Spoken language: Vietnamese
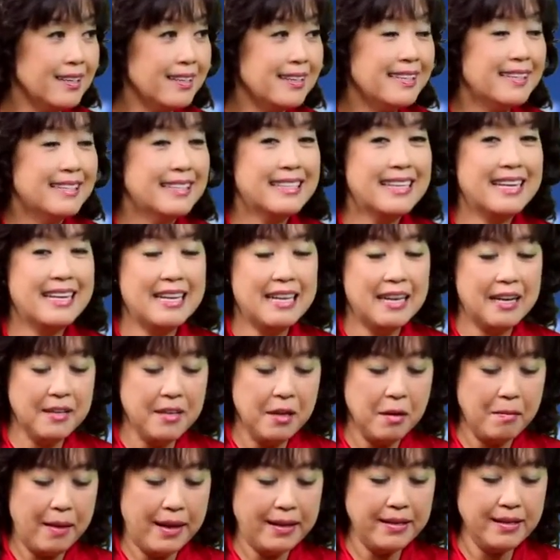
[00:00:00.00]
Ừ. Thì à,
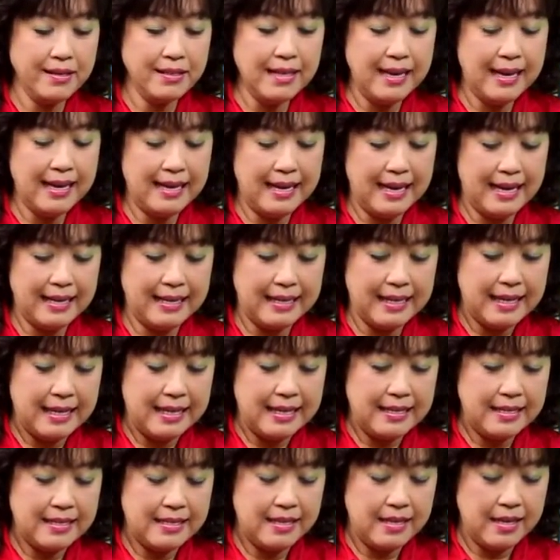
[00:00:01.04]
nhưng mà vấn đề là
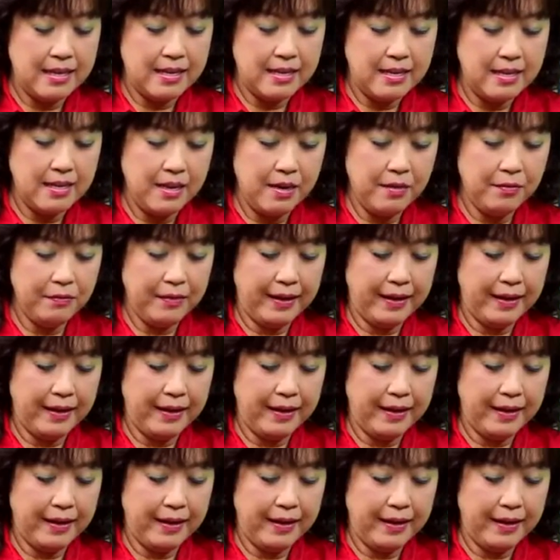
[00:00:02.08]
chị à,